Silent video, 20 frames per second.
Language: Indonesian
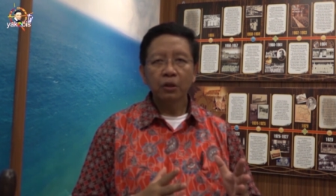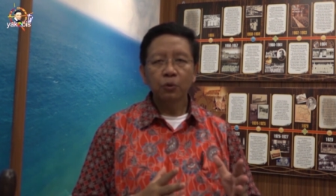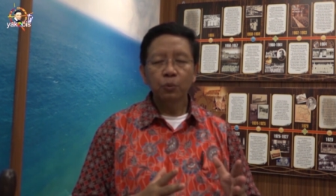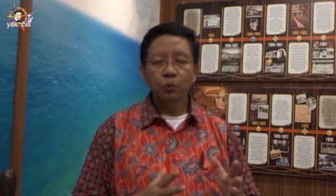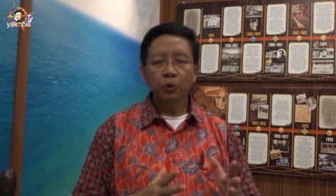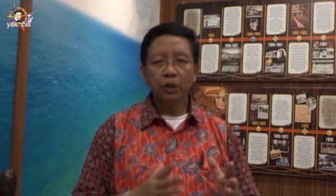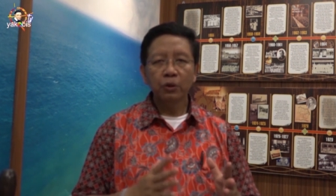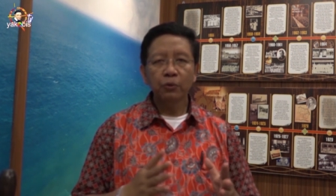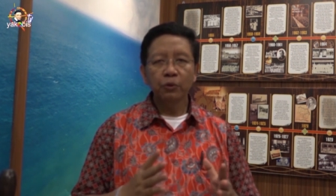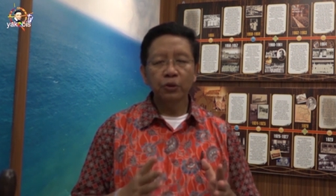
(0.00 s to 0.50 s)

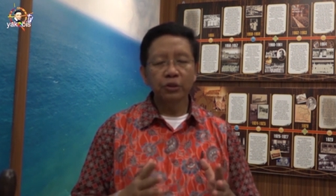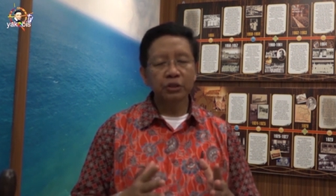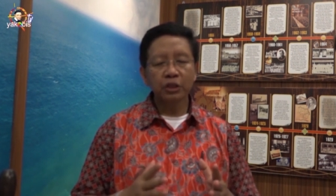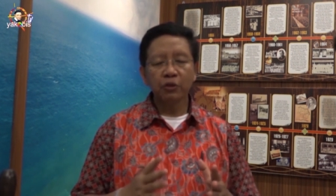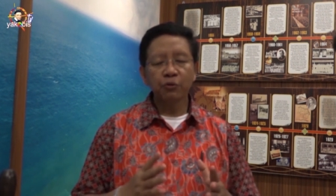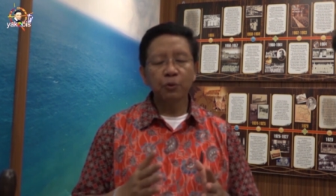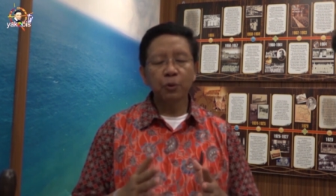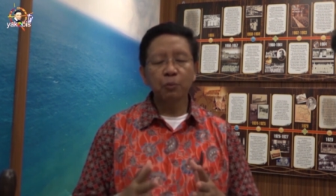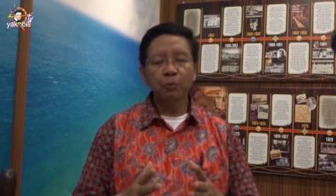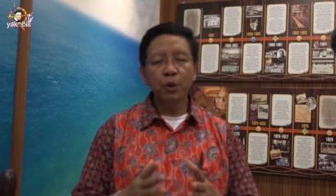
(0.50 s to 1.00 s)

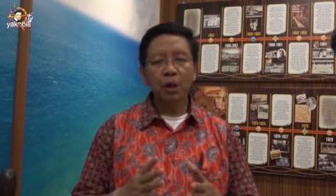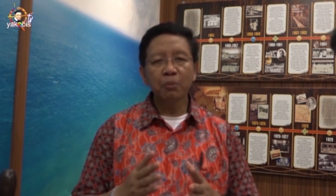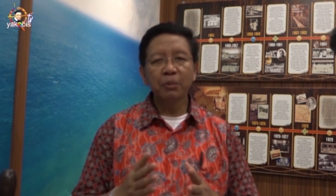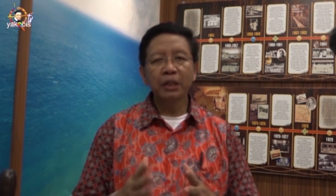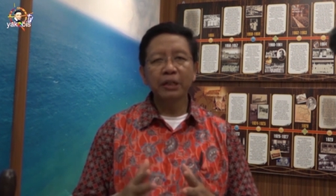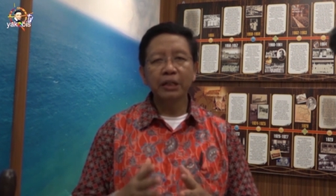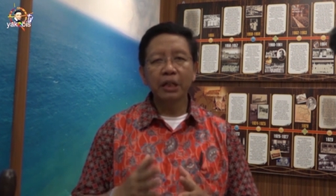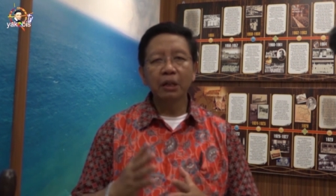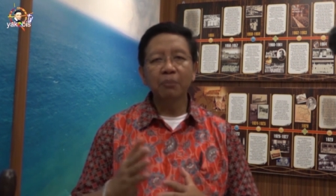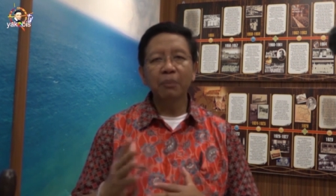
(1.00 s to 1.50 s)
Universitas
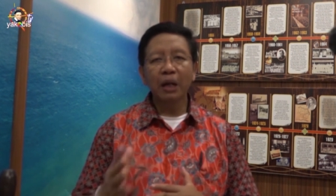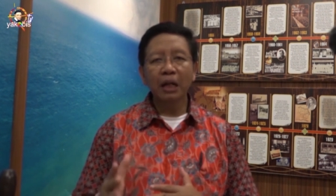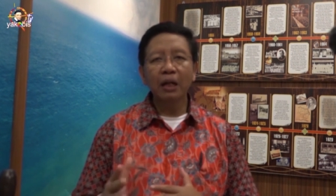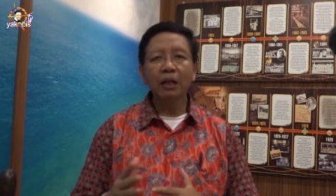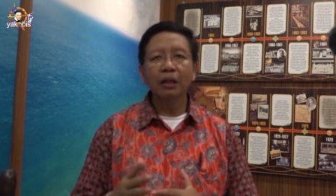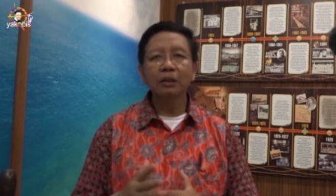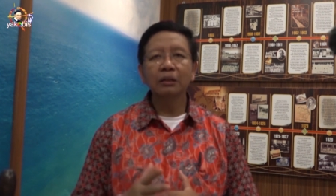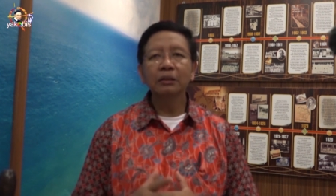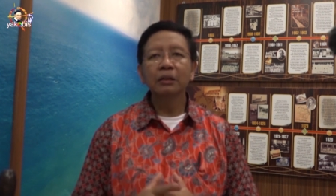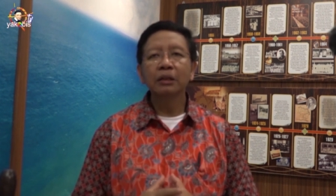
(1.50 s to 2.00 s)
Muhammadiyah
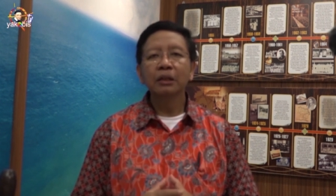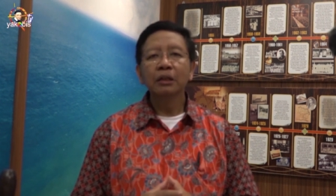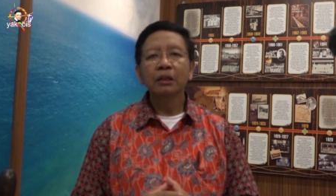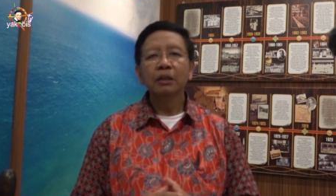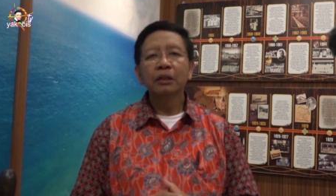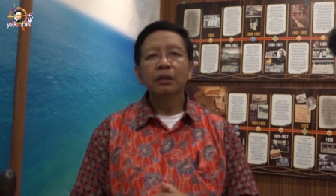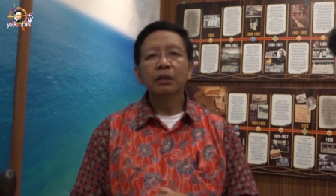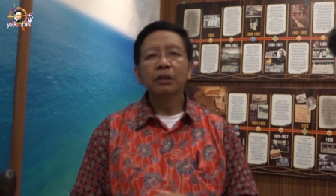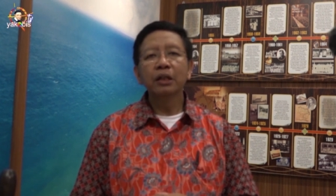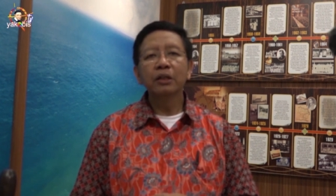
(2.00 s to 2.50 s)
Malang
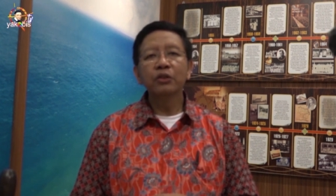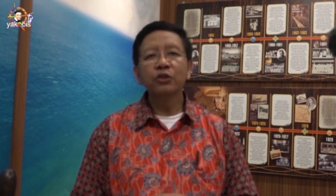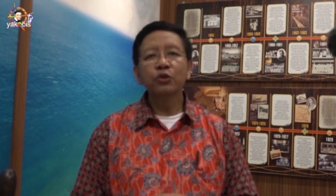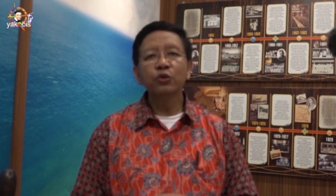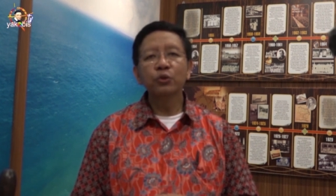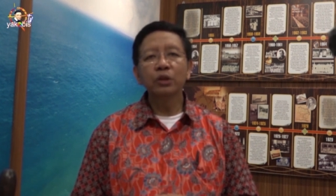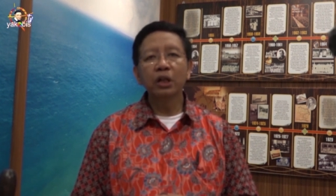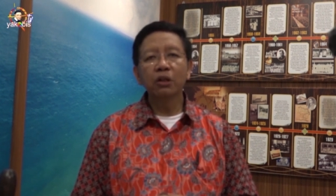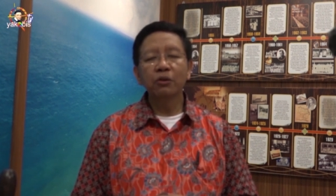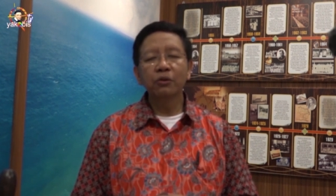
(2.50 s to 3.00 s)
dan
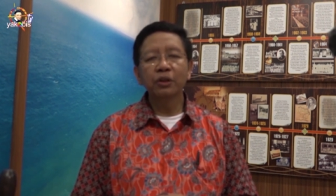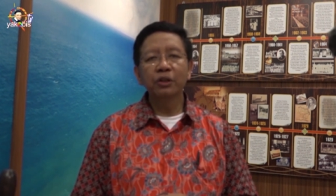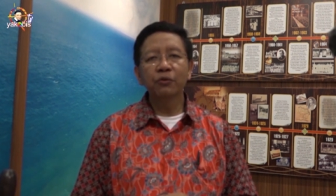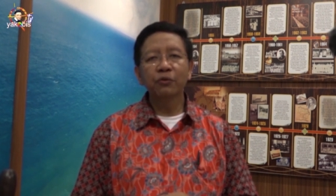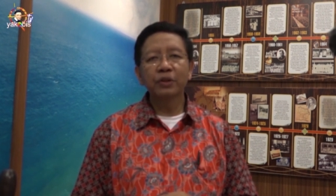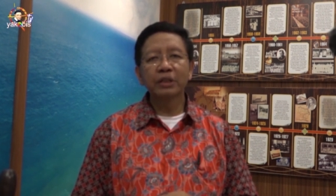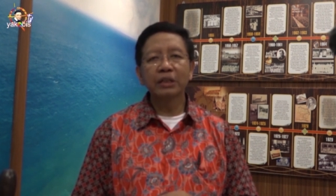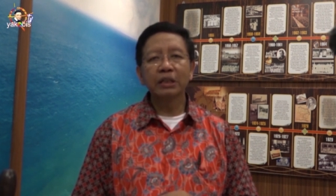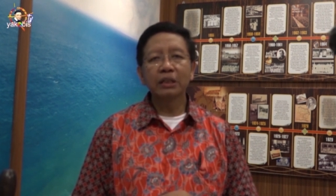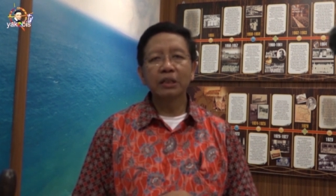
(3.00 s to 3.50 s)
juga
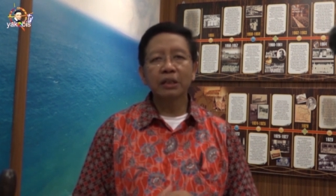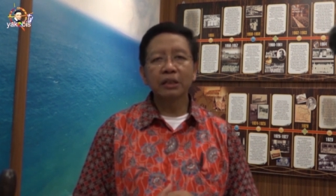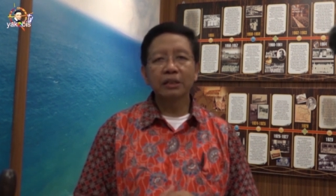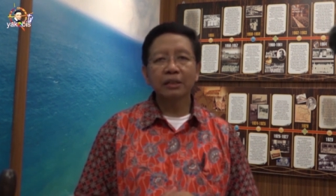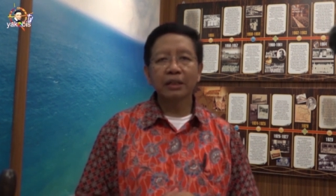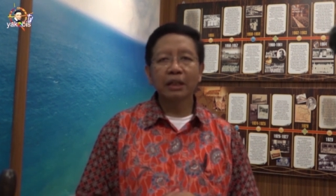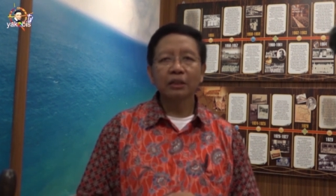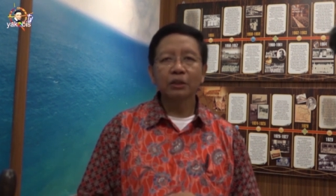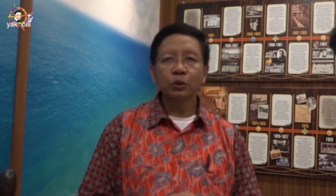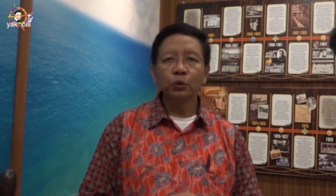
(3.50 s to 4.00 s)

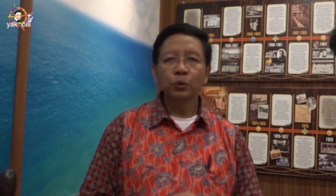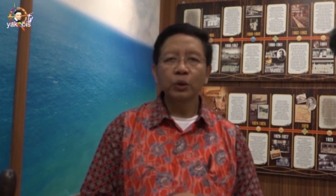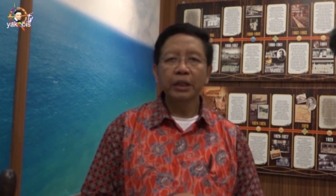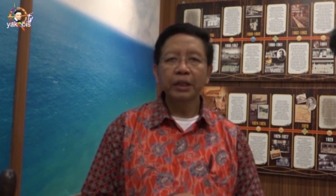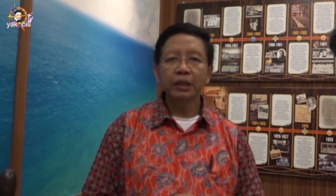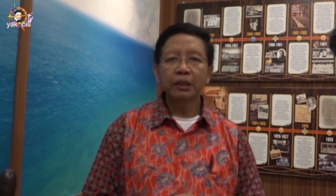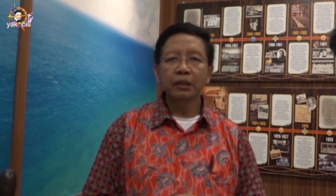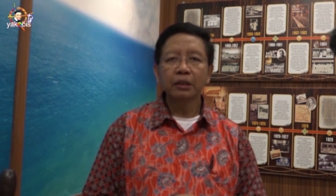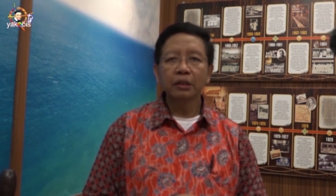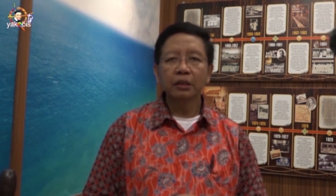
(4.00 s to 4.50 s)
Universitas
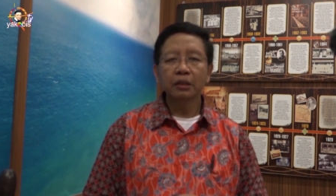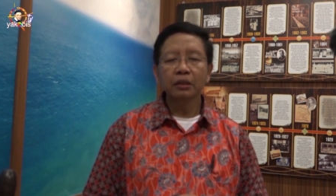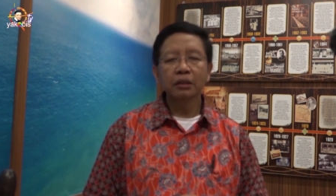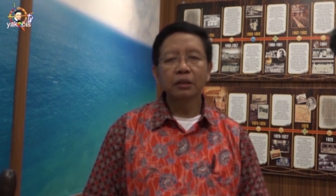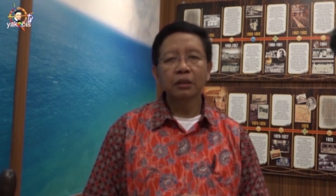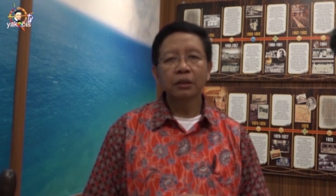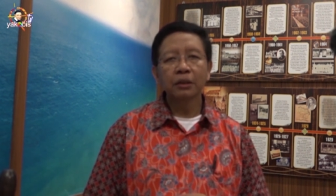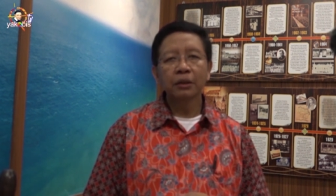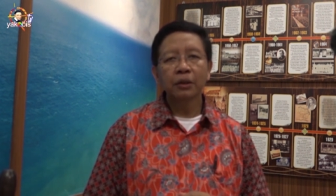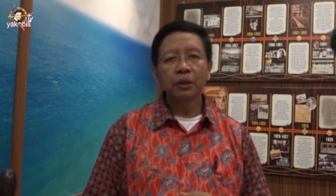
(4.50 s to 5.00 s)
Katolik
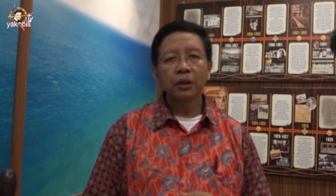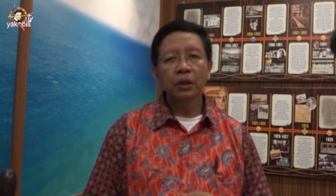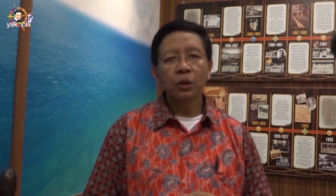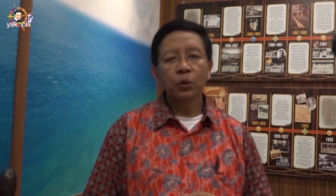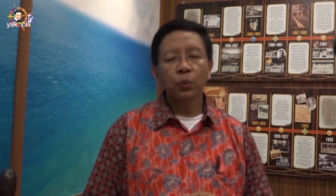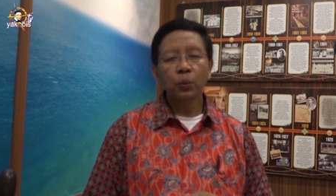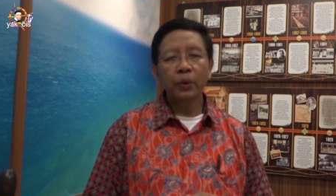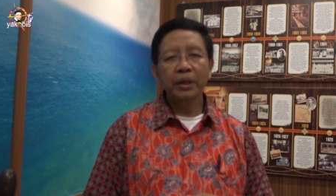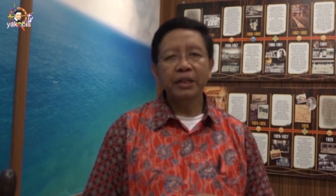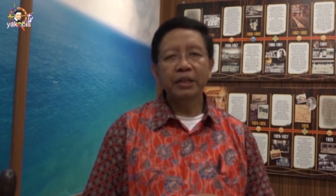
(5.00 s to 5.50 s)
uh,
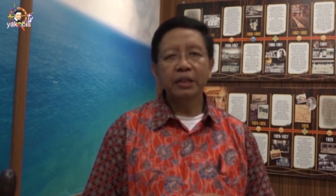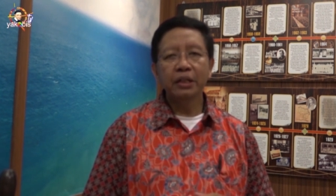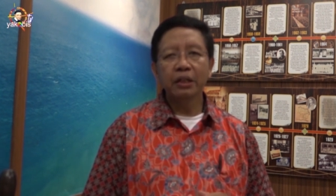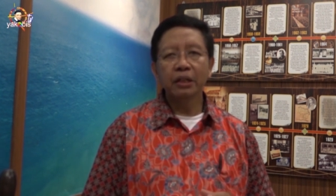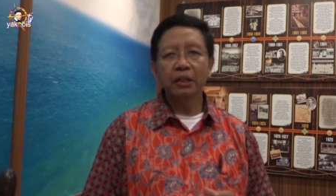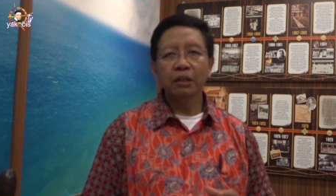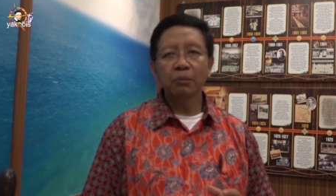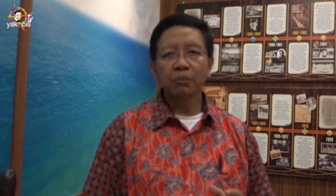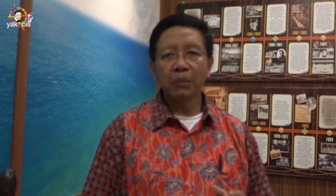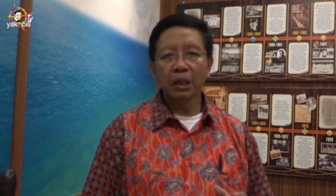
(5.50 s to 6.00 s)

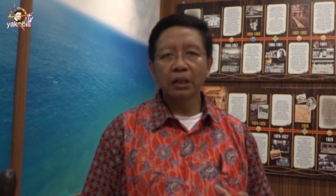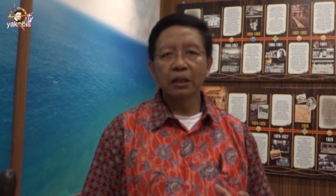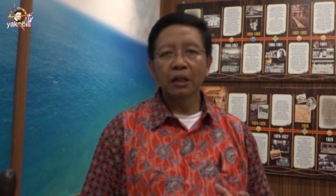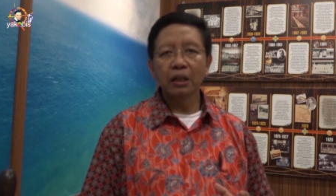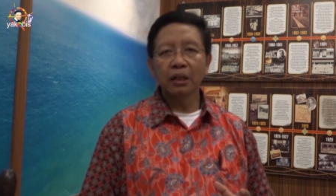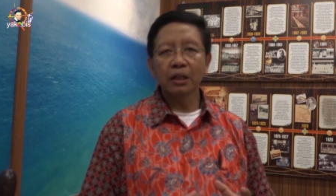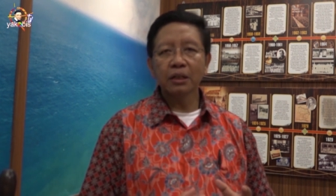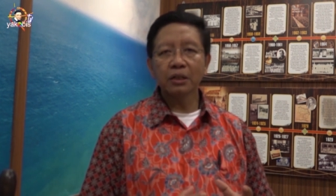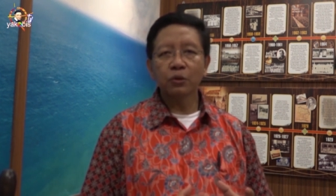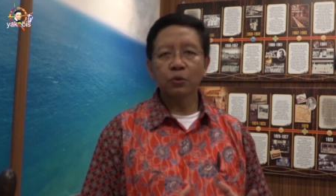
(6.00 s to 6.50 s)
Widya
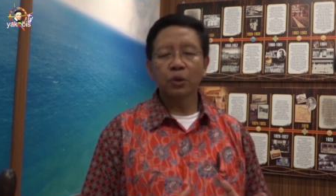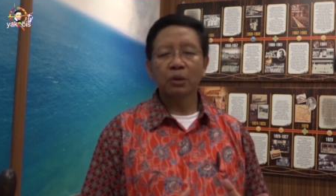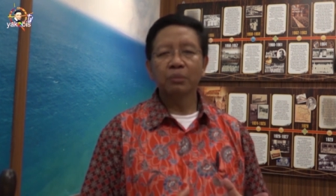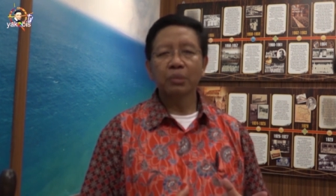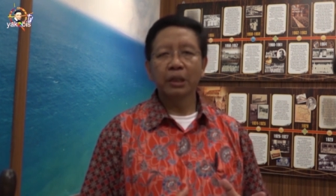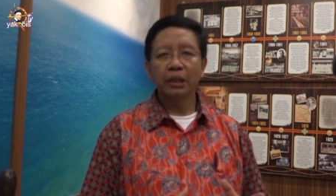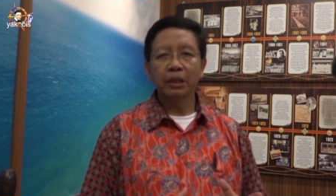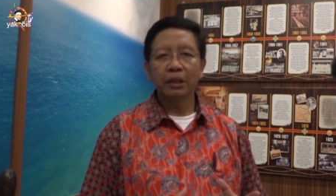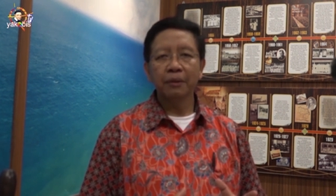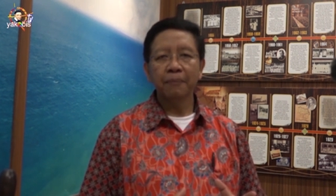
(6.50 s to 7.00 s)
Mandala
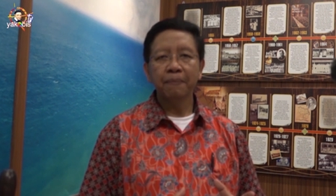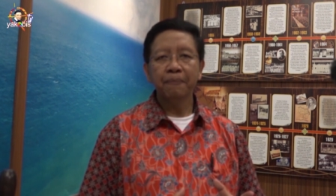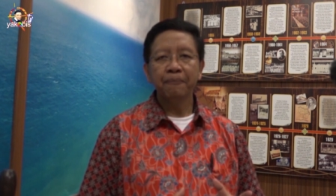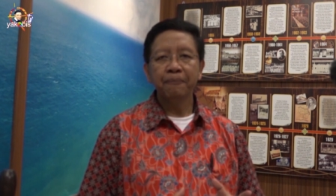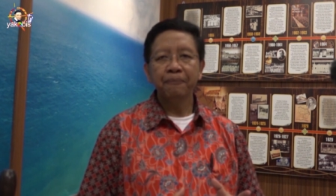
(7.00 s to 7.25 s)
Surabaya.